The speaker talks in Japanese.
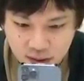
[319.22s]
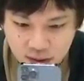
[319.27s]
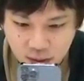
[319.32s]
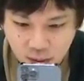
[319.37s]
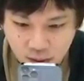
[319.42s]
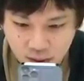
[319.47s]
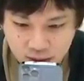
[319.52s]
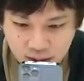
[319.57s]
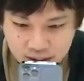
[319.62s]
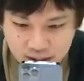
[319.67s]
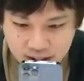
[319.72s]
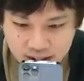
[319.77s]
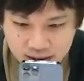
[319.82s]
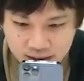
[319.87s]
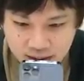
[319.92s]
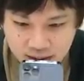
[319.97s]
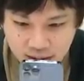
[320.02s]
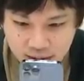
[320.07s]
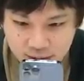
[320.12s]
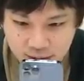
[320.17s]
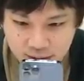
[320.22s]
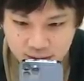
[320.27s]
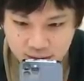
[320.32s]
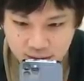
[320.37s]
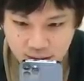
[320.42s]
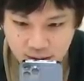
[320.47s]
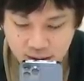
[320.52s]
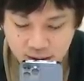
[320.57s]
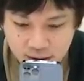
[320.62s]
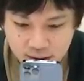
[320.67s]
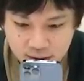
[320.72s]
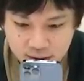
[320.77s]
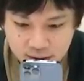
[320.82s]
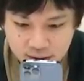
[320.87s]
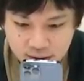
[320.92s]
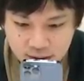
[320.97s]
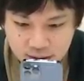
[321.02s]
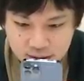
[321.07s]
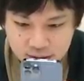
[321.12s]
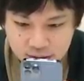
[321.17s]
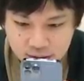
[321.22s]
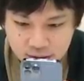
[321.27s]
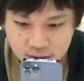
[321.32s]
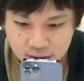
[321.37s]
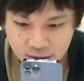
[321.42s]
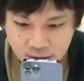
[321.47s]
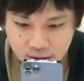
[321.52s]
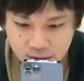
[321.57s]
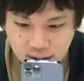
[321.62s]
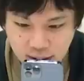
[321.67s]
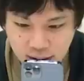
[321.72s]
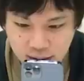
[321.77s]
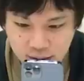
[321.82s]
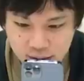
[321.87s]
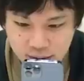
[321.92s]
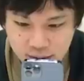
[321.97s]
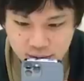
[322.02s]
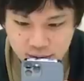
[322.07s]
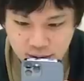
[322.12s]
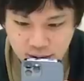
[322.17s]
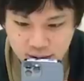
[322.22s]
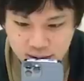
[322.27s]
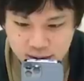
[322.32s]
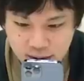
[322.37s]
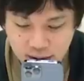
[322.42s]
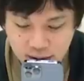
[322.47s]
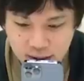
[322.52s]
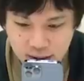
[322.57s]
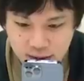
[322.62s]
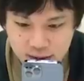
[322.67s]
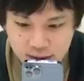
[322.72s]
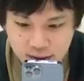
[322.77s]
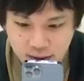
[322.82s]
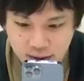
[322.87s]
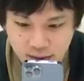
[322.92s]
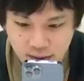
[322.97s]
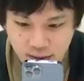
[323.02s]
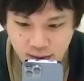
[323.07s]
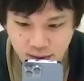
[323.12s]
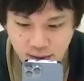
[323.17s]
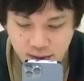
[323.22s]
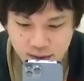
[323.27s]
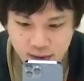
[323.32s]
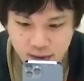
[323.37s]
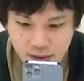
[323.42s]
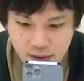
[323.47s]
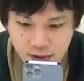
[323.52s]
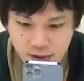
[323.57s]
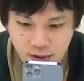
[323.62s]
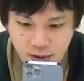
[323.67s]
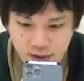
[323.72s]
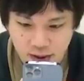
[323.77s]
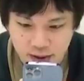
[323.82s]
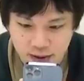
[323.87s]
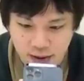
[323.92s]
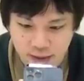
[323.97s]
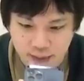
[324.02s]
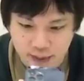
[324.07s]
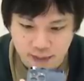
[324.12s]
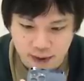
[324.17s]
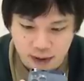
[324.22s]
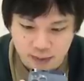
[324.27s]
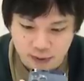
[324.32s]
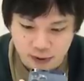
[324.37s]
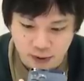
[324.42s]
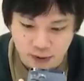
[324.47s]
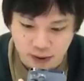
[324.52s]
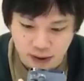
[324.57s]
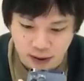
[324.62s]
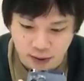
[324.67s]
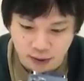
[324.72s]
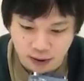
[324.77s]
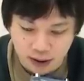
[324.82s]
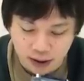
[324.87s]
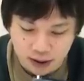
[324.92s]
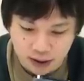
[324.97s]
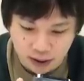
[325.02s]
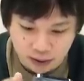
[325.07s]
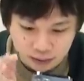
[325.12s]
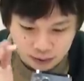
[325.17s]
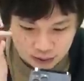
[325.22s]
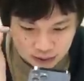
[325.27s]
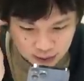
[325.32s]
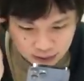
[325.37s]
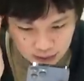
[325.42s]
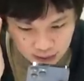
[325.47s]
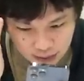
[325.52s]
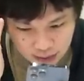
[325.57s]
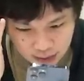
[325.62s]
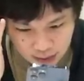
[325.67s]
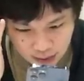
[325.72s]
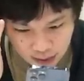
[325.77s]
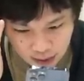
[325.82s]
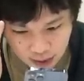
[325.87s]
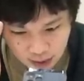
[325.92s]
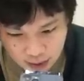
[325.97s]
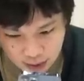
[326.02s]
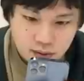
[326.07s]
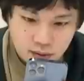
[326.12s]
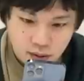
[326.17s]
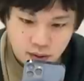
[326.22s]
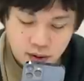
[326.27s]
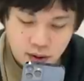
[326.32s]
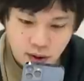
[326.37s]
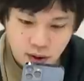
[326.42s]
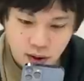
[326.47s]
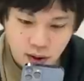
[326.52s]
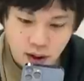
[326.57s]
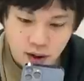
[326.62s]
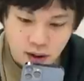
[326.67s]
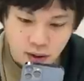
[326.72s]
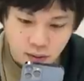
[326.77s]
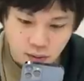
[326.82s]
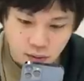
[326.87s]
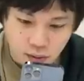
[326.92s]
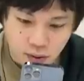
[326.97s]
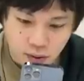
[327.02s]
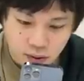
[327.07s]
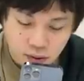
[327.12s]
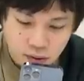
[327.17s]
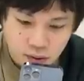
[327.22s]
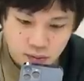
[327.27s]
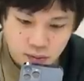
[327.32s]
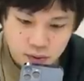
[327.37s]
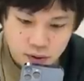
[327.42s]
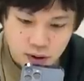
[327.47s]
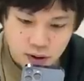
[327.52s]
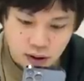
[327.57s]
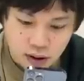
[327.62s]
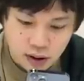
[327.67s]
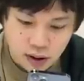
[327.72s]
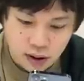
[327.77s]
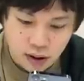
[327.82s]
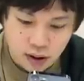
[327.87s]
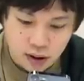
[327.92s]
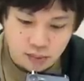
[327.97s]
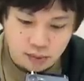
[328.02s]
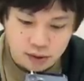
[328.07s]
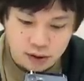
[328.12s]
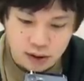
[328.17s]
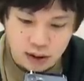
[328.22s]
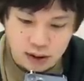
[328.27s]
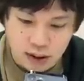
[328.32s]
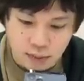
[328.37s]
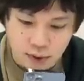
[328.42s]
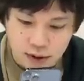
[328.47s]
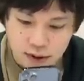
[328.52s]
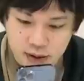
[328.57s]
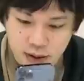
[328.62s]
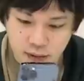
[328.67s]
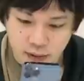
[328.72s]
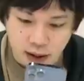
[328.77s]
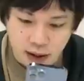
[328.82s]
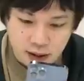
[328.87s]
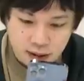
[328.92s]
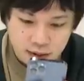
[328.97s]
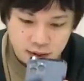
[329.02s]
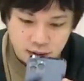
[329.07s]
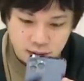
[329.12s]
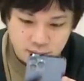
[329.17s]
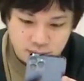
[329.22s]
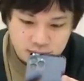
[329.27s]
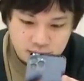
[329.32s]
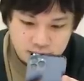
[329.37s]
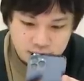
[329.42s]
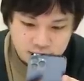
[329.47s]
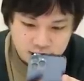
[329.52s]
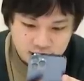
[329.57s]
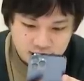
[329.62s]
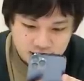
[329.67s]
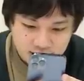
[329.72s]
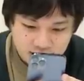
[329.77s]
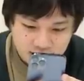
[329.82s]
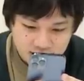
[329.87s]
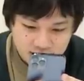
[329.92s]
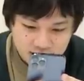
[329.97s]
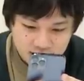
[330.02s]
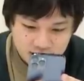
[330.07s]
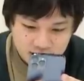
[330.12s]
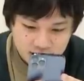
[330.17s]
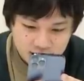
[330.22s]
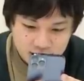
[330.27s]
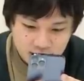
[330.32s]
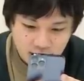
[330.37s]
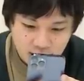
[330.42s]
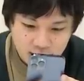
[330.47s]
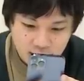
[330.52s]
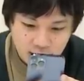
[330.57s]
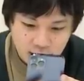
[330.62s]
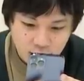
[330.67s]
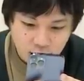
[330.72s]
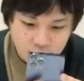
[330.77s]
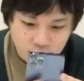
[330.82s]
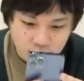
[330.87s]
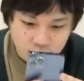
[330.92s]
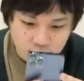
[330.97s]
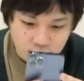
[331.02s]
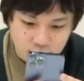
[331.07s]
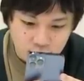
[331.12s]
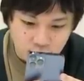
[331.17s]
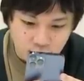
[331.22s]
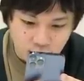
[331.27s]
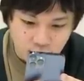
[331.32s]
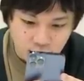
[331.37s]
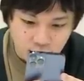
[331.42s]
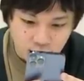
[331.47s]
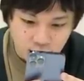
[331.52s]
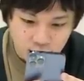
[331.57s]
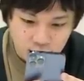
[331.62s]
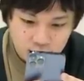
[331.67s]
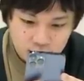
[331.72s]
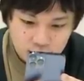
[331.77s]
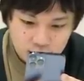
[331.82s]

これねできるかなうまく重力があるとちょっとやりづらいんですけどちょっと重力なくなるまで待ちましょうか俺がやりたいことができないんであ消えないかここもしかしたら消えないかもしれないじゃあもう行っちゃうわ行きますやりたいことっていうのが